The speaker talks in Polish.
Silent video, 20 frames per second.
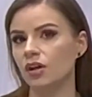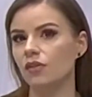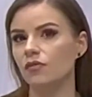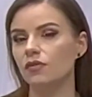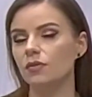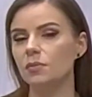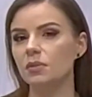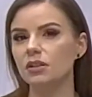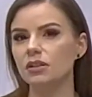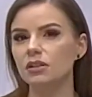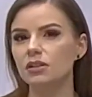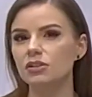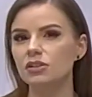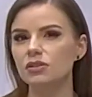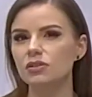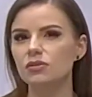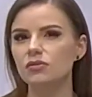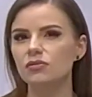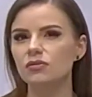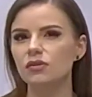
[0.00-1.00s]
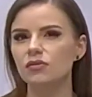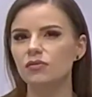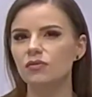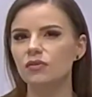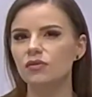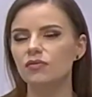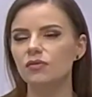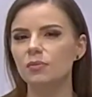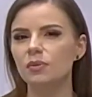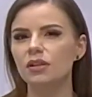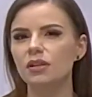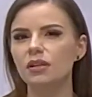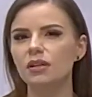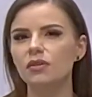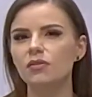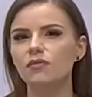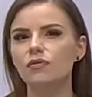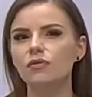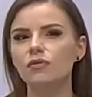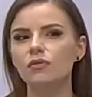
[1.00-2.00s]
Fibrynę się stosuje, fibryna
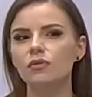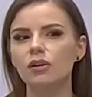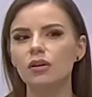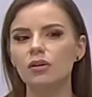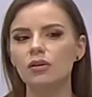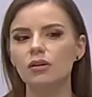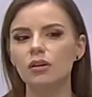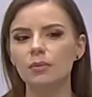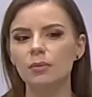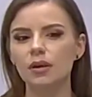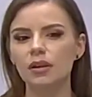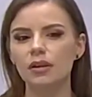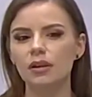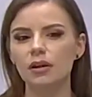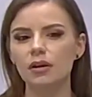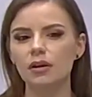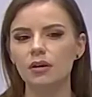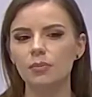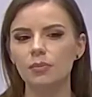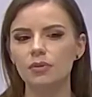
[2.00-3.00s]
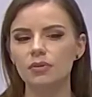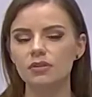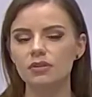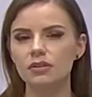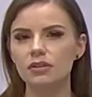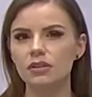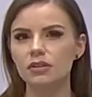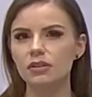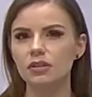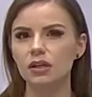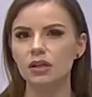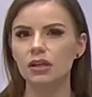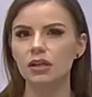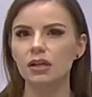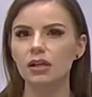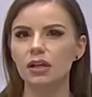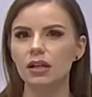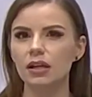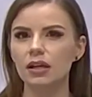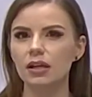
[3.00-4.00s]
to w ogóle ona ma taki postać takiej
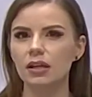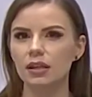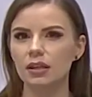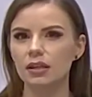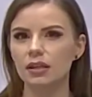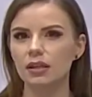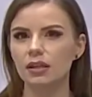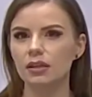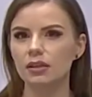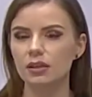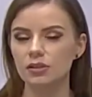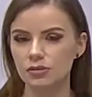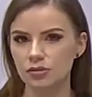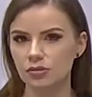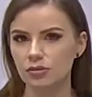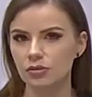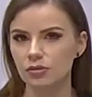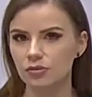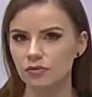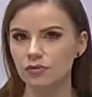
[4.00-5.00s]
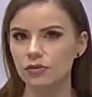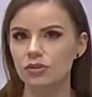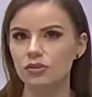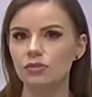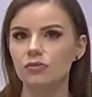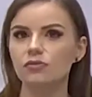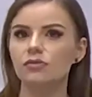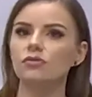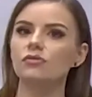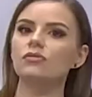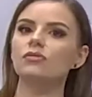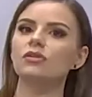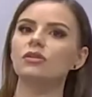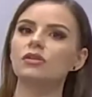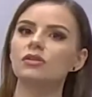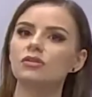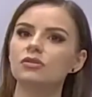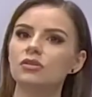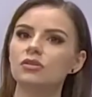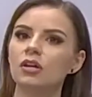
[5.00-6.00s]
galaretki, też również ją stosuję
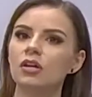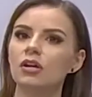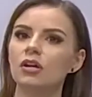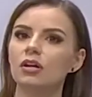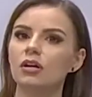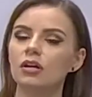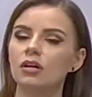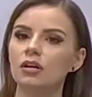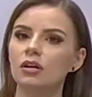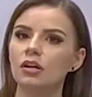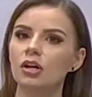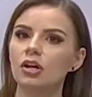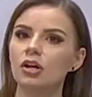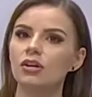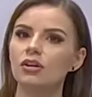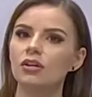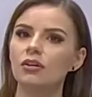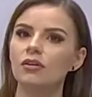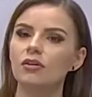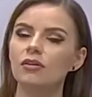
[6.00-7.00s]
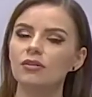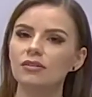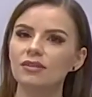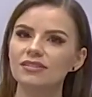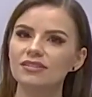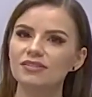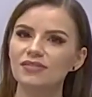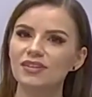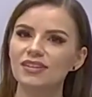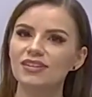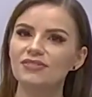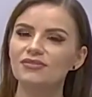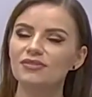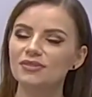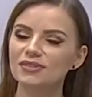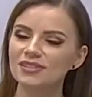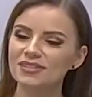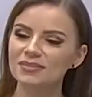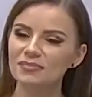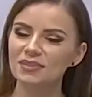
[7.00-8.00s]
też e, i ona jest fajna, w
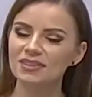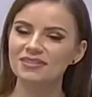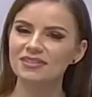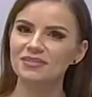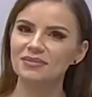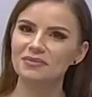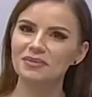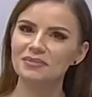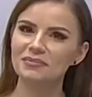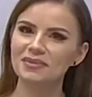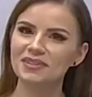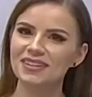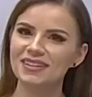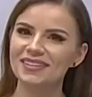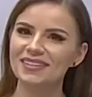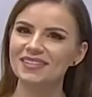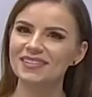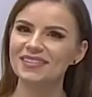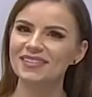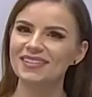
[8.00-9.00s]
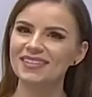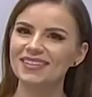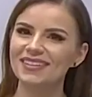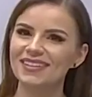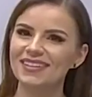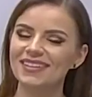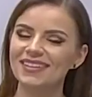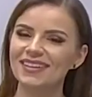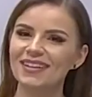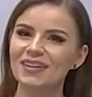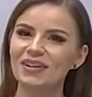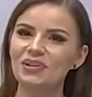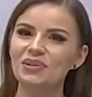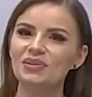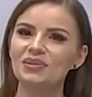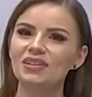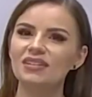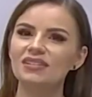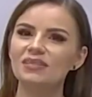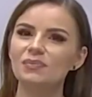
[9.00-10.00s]
ogóle to jest bardzo dobre pytanie kolejne,
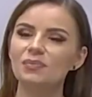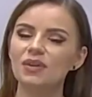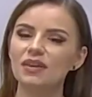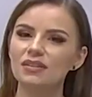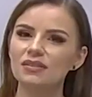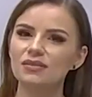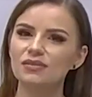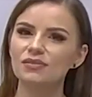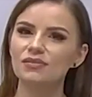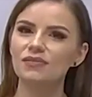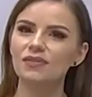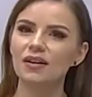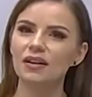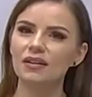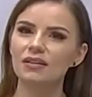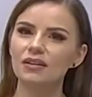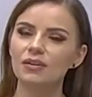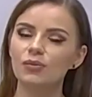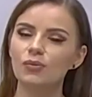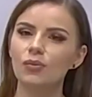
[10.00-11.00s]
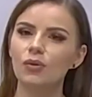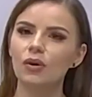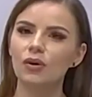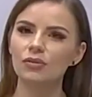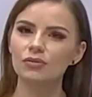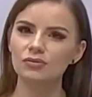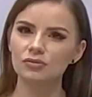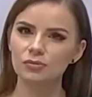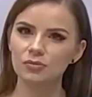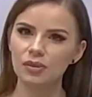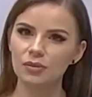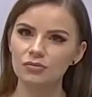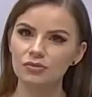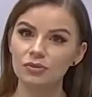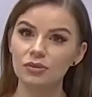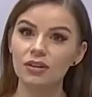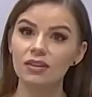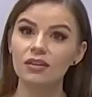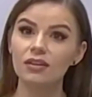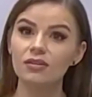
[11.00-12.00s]
ona jest bardzo fajna u osób na
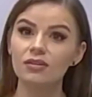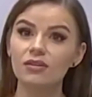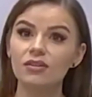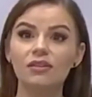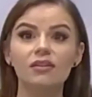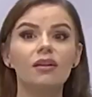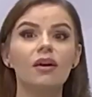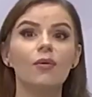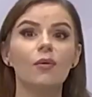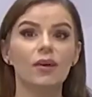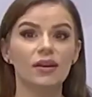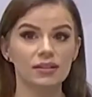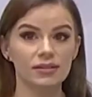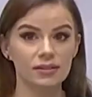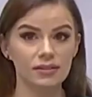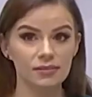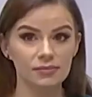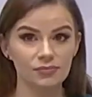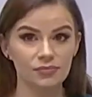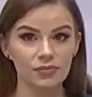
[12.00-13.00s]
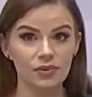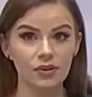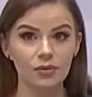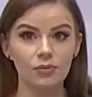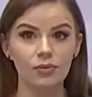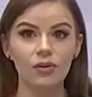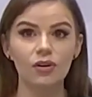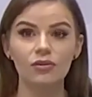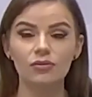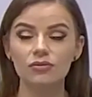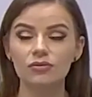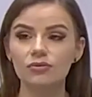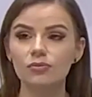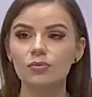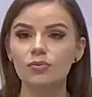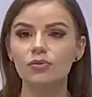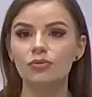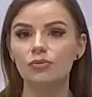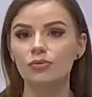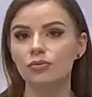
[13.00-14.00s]
przykład na Dolinę Łez, u
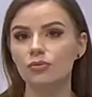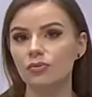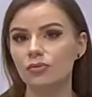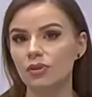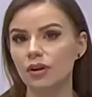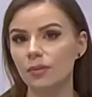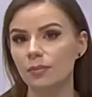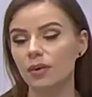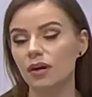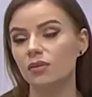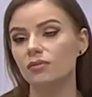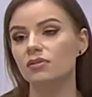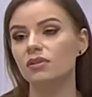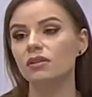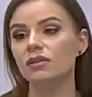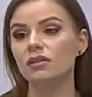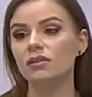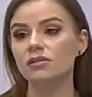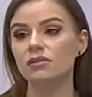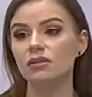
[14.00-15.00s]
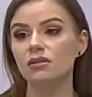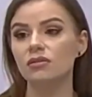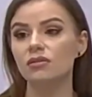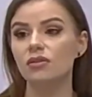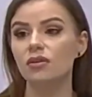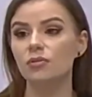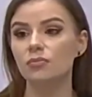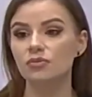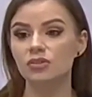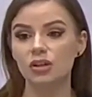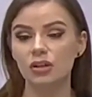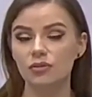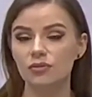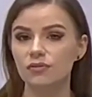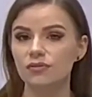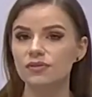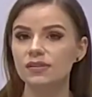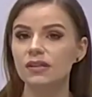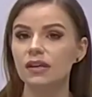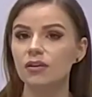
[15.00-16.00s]
osób, które mają tendencję do
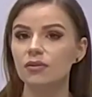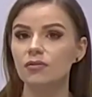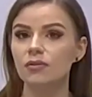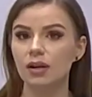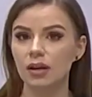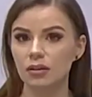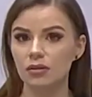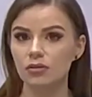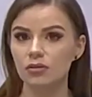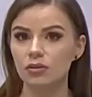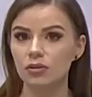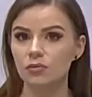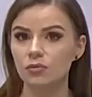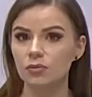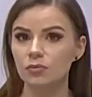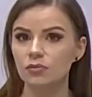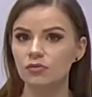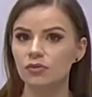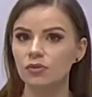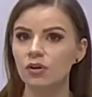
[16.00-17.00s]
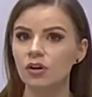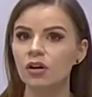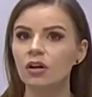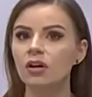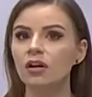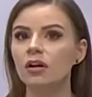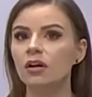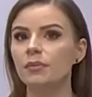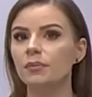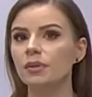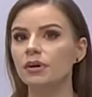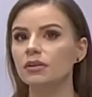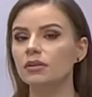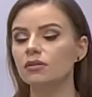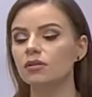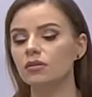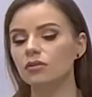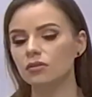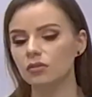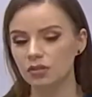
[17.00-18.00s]
brzęków, wstają rano i mi mówią, pani
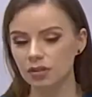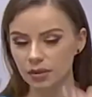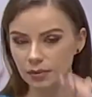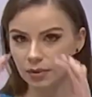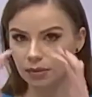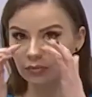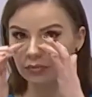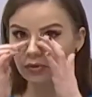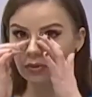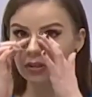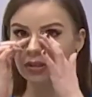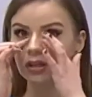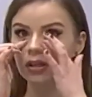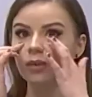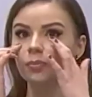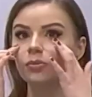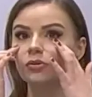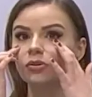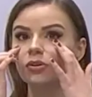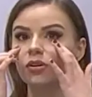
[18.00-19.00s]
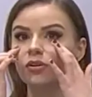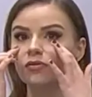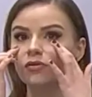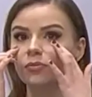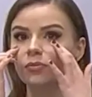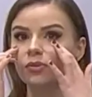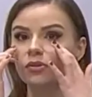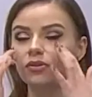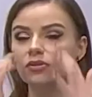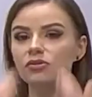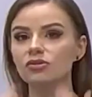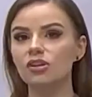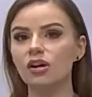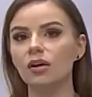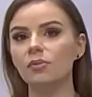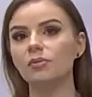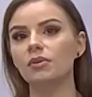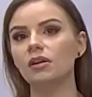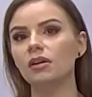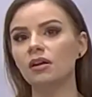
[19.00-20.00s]
doktor ja mam tutaj takie podkowy pod
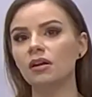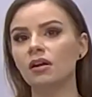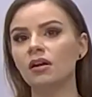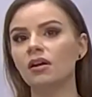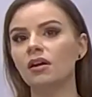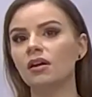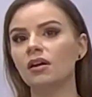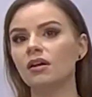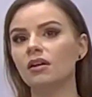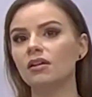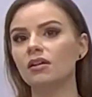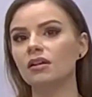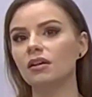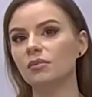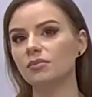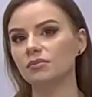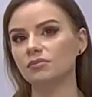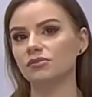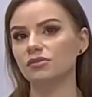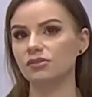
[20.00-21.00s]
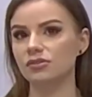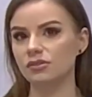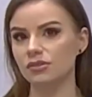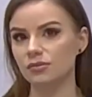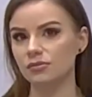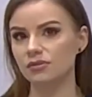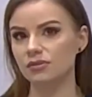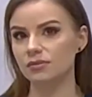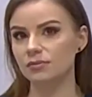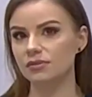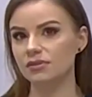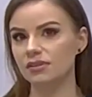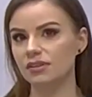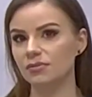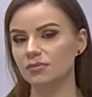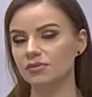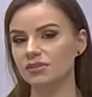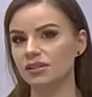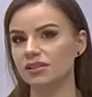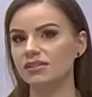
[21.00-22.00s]
oczami, i ja bym coś chciał z nimi
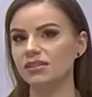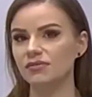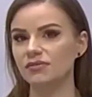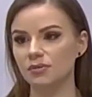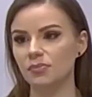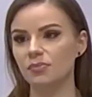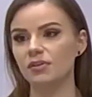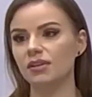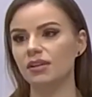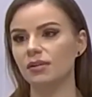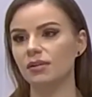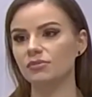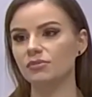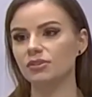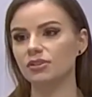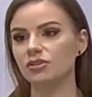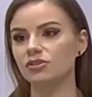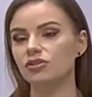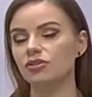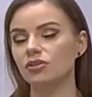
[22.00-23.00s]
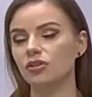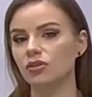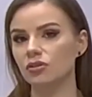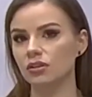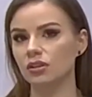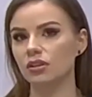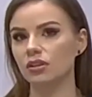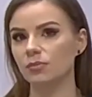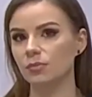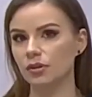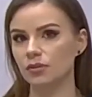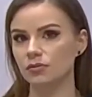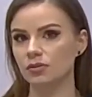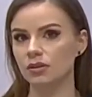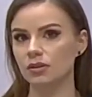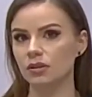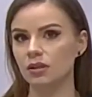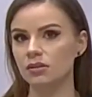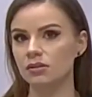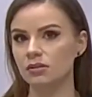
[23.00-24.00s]
zrobić. Ja zawsze pytam się, czy one nie mają
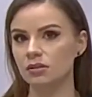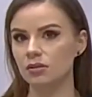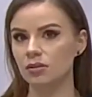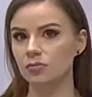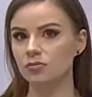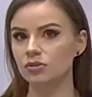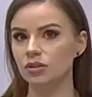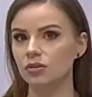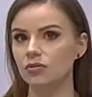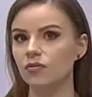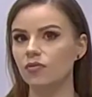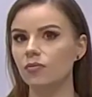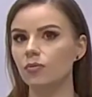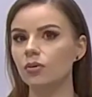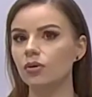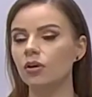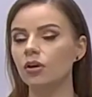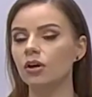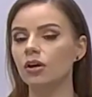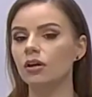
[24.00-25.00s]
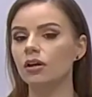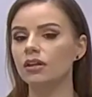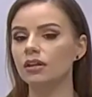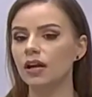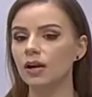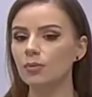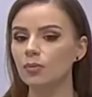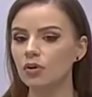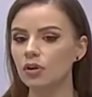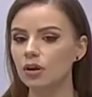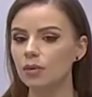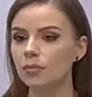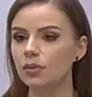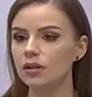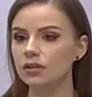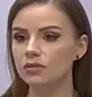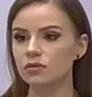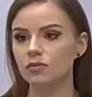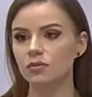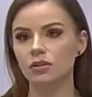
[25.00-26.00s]
tendencji do brzęków, bo ja mogę
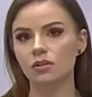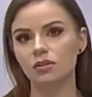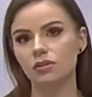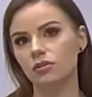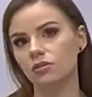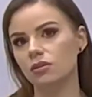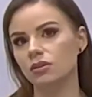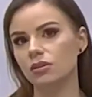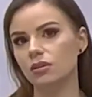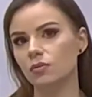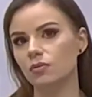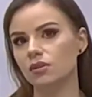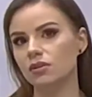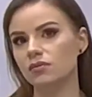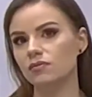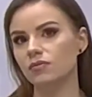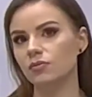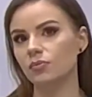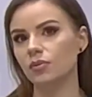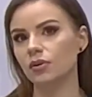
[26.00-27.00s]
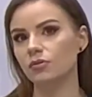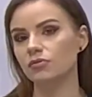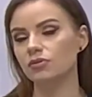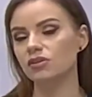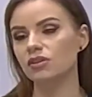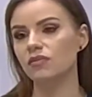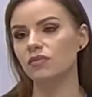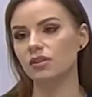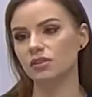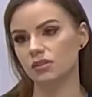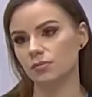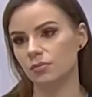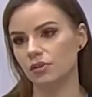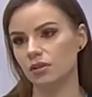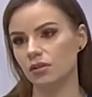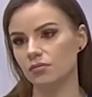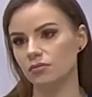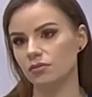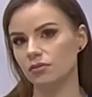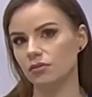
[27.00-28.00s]
bardzo ładnie Dolinę Łez wypełnić kwasem
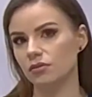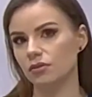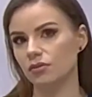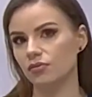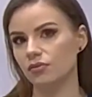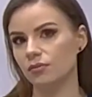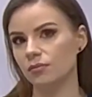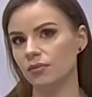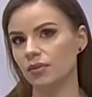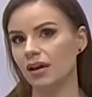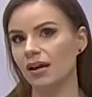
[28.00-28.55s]
hialuronowym,